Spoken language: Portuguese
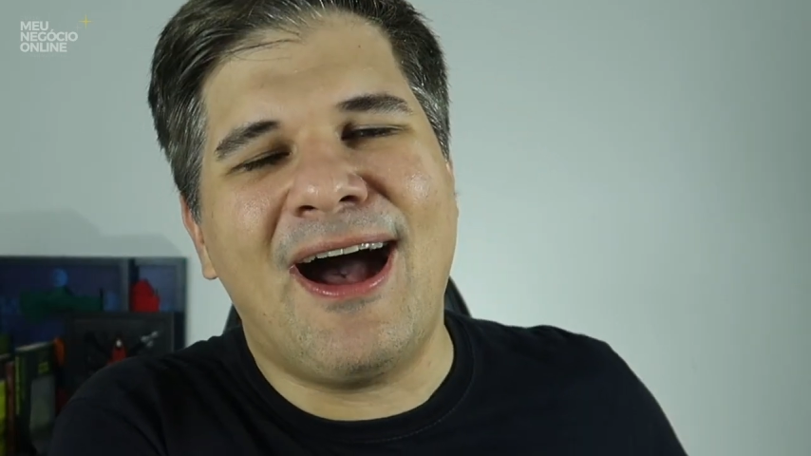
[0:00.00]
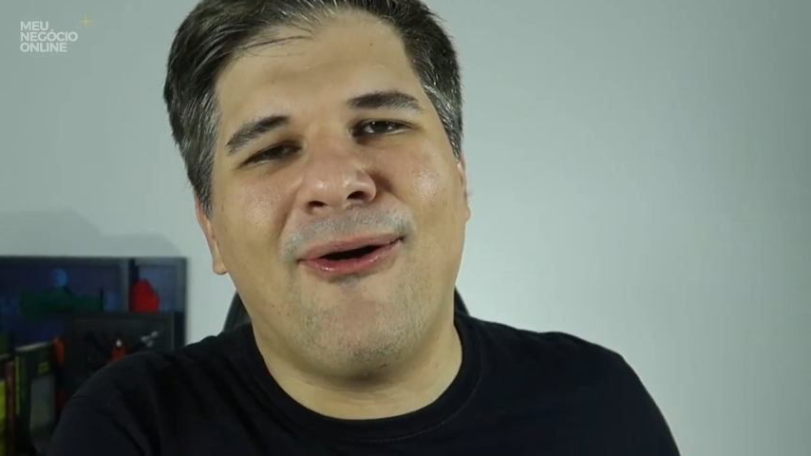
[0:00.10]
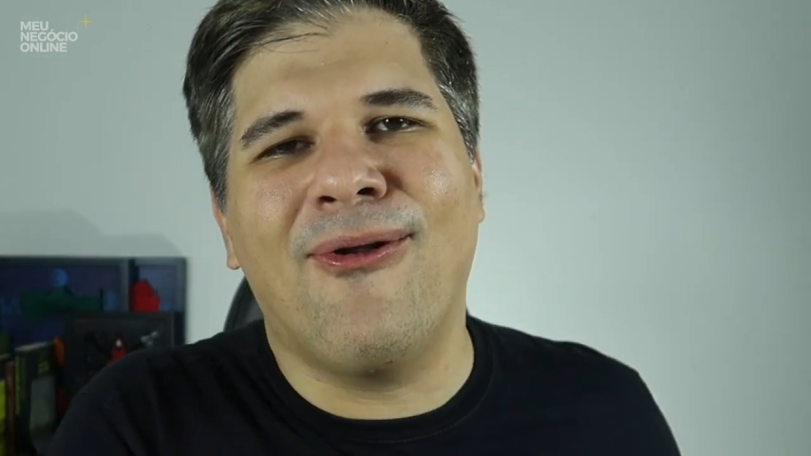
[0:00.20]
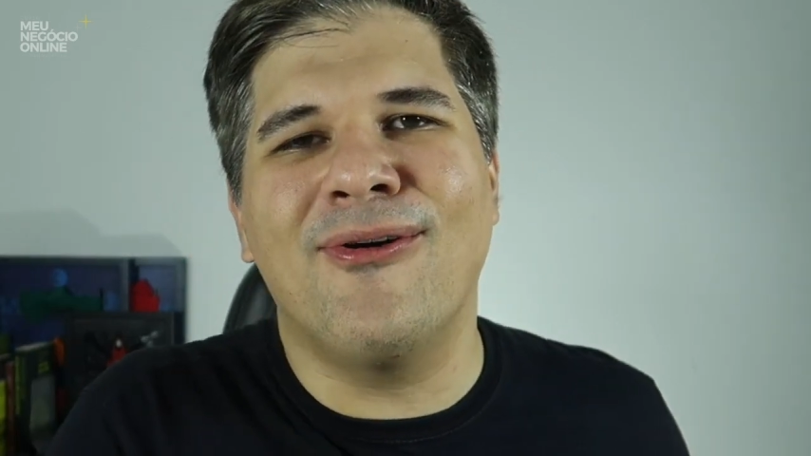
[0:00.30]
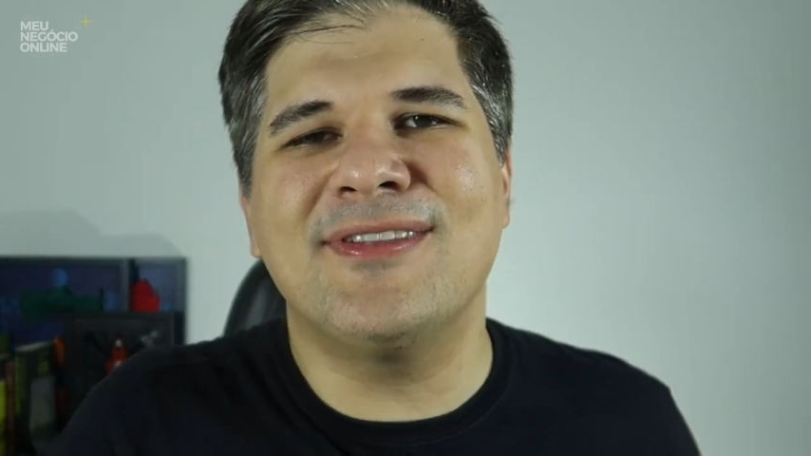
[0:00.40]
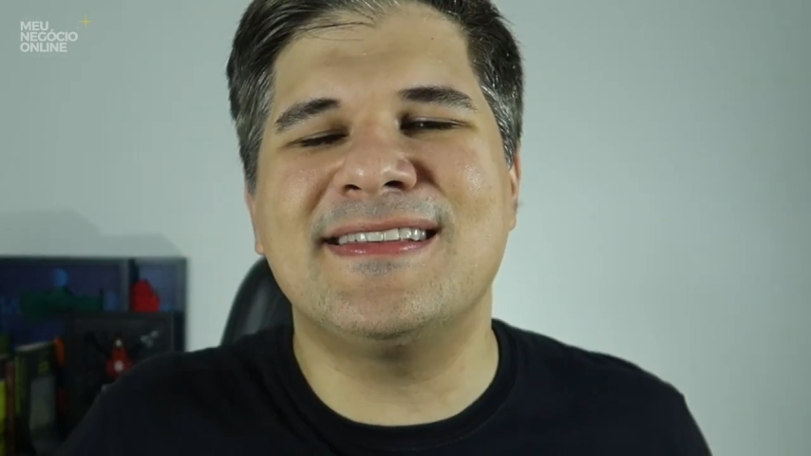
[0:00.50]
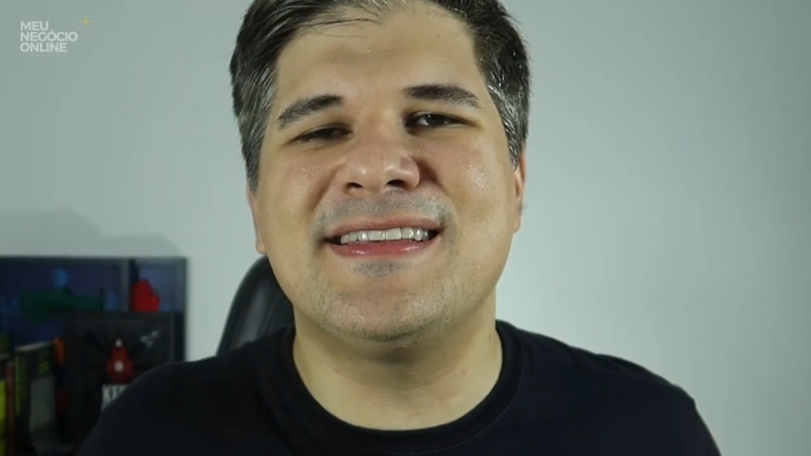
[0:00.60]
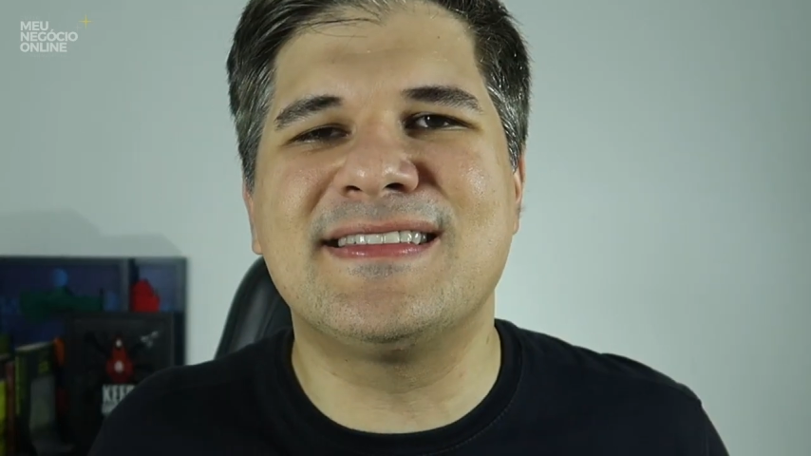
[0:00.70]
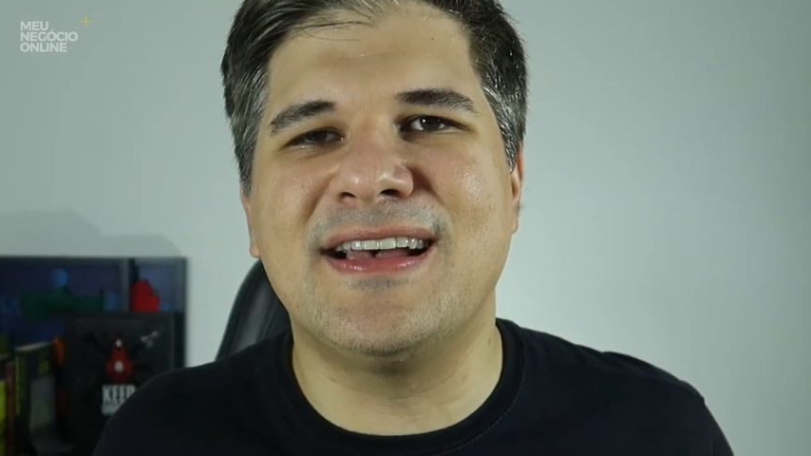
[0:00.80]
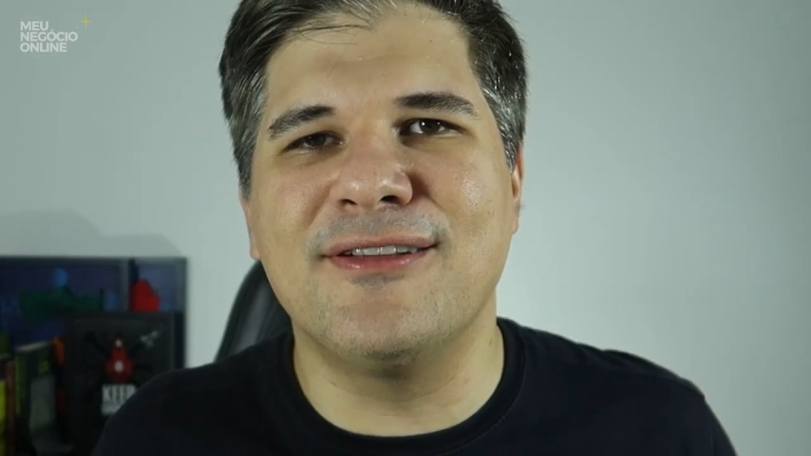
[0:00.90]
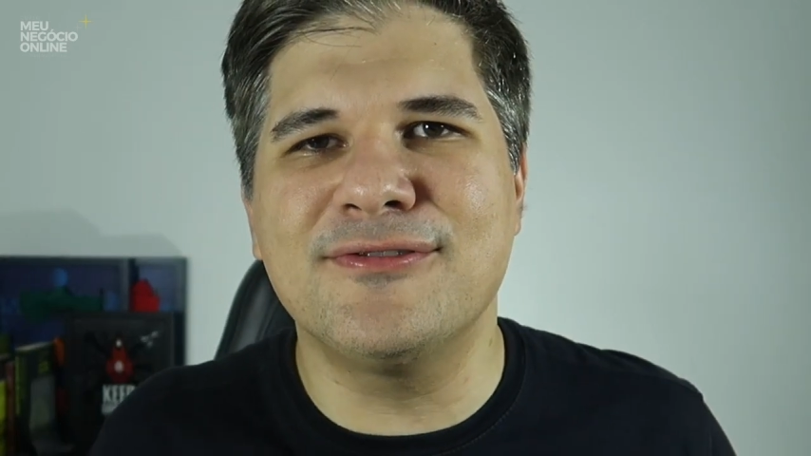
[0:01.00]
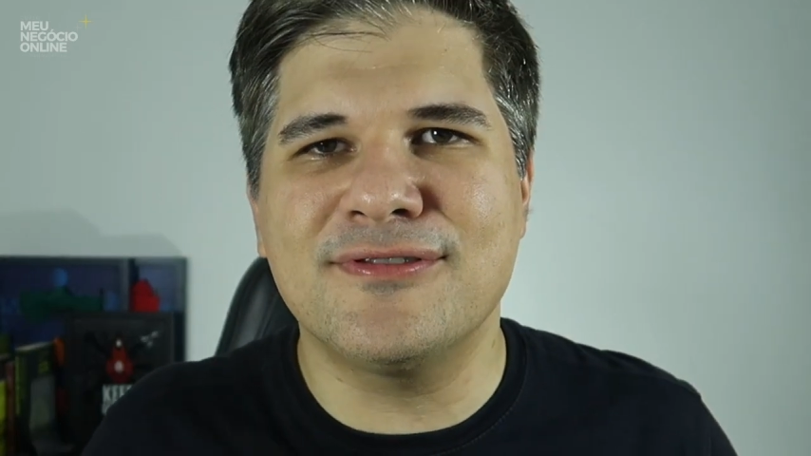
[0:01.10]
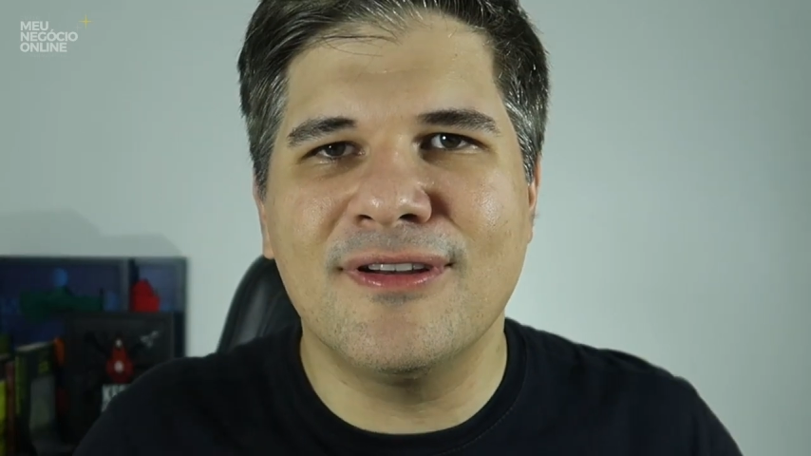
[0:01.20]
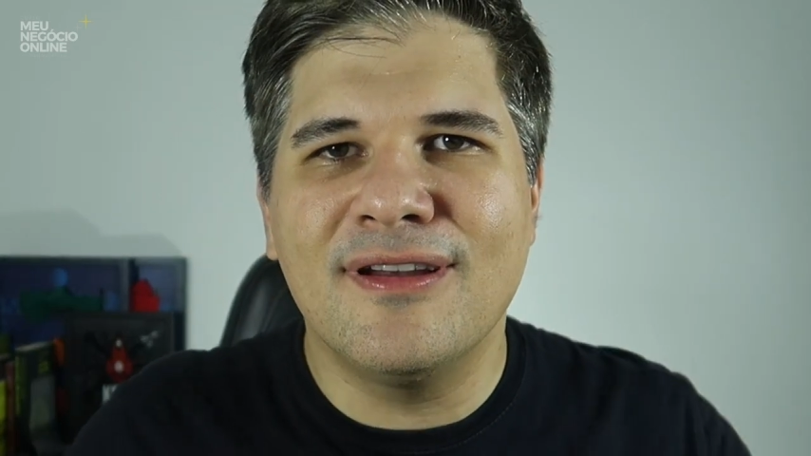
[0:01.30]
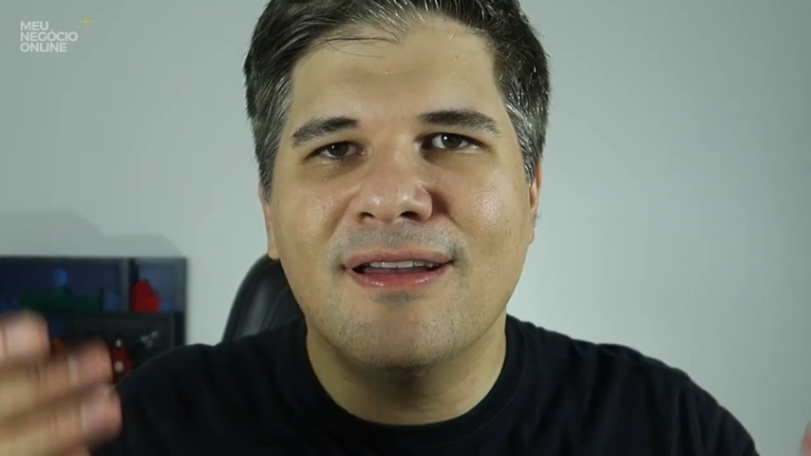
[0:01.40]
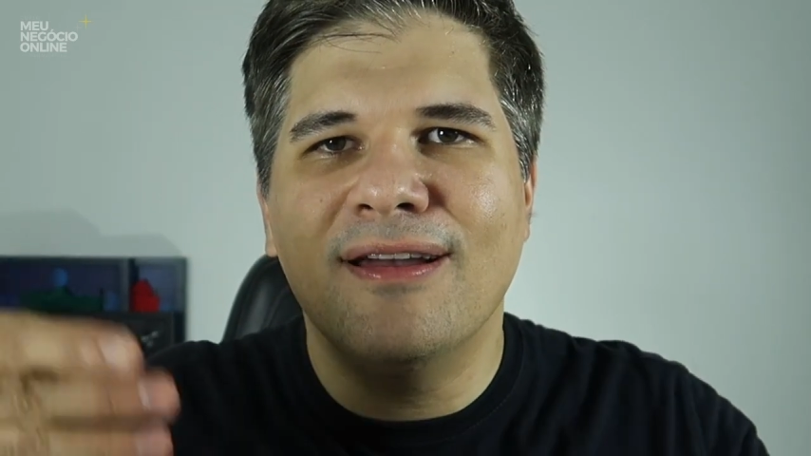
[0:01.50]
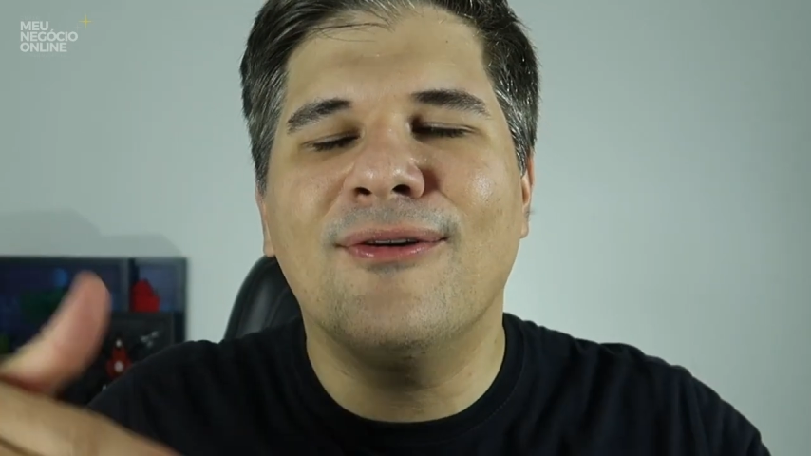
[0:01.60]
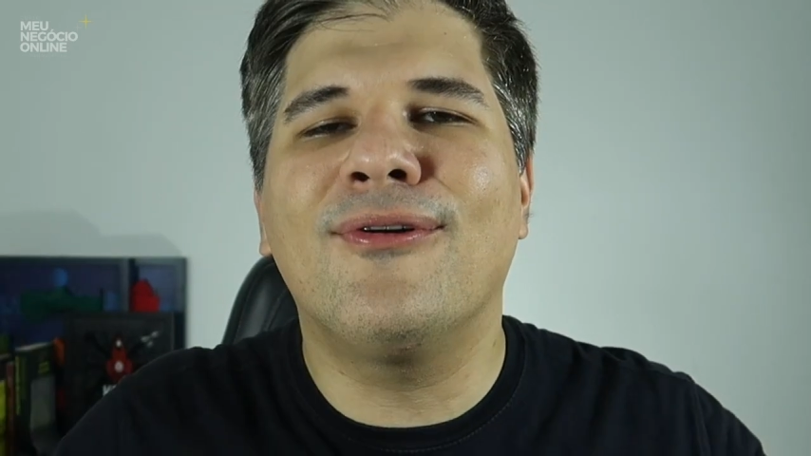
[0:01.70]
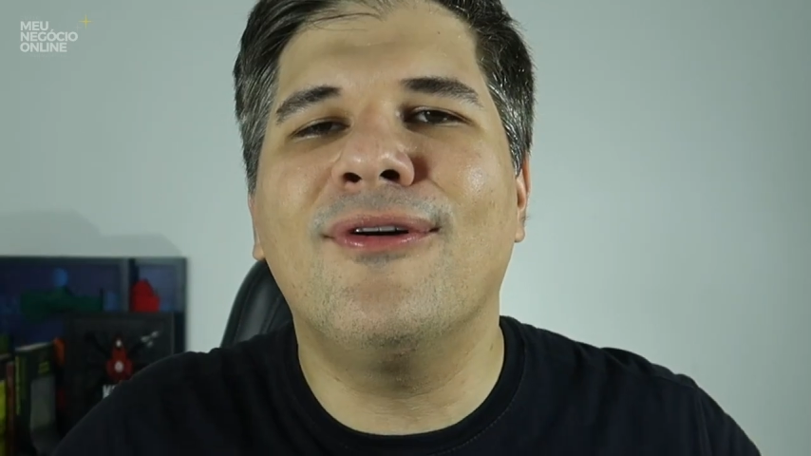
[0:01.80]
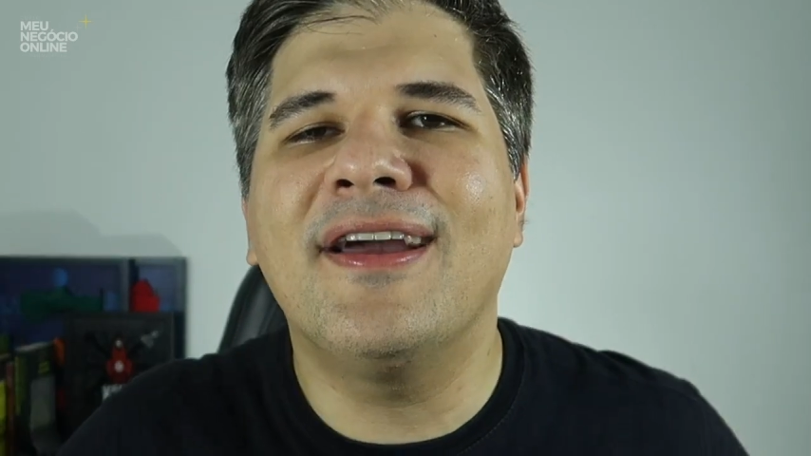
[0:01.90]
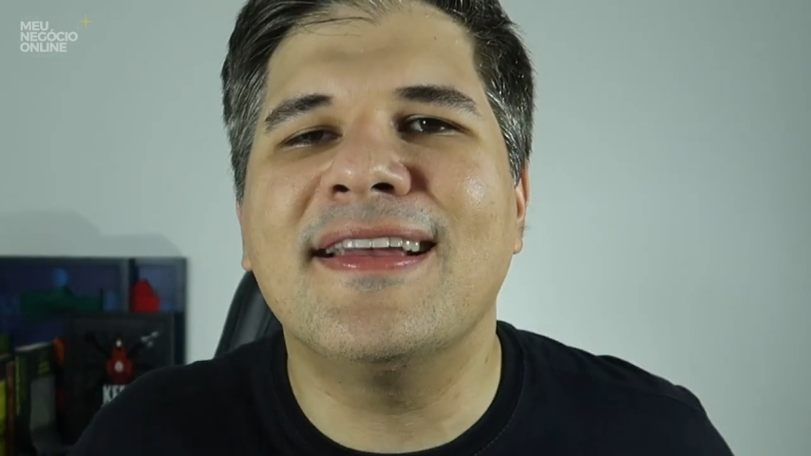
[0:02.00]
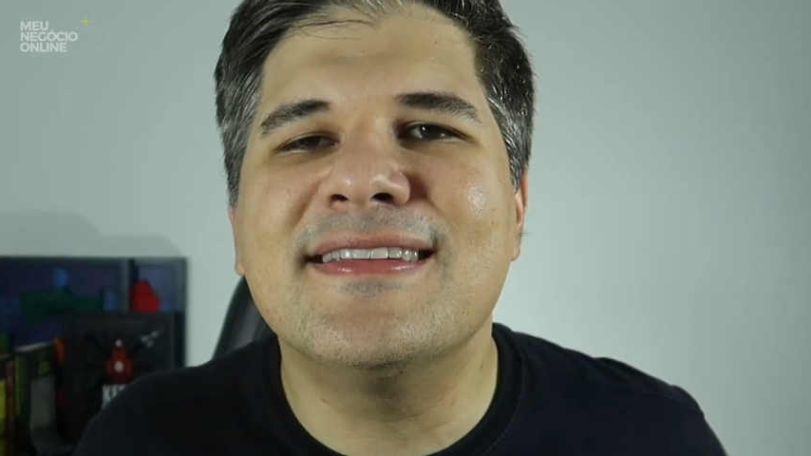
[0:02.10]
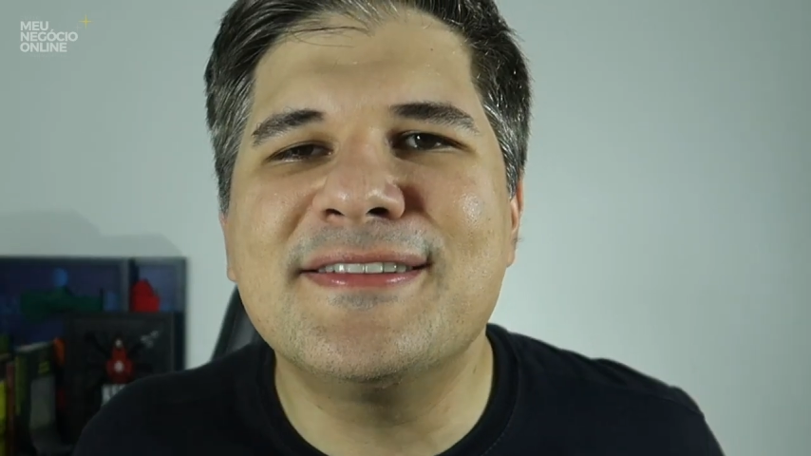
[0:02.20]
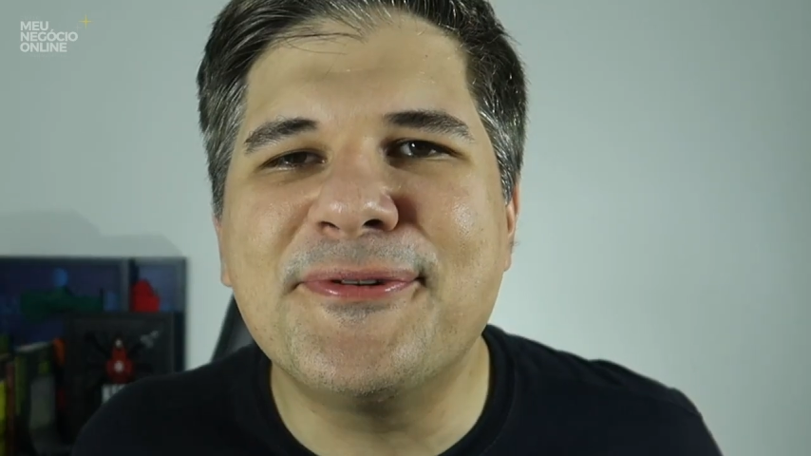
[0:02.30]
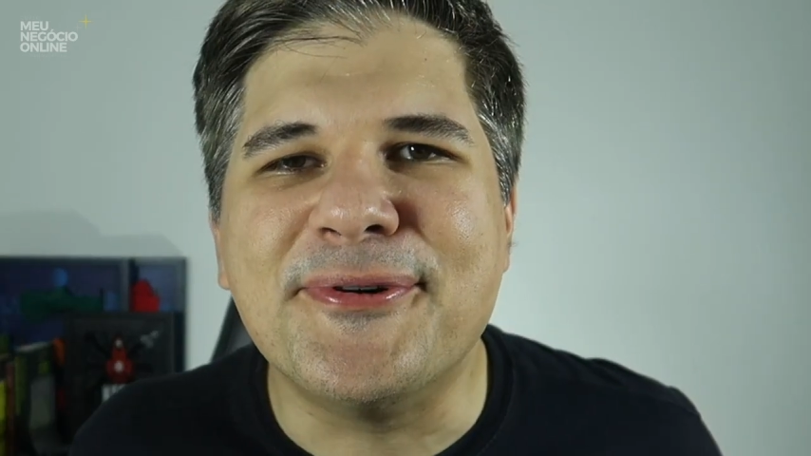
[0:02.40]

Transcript: ao longo desses anos, eu coloquei nesse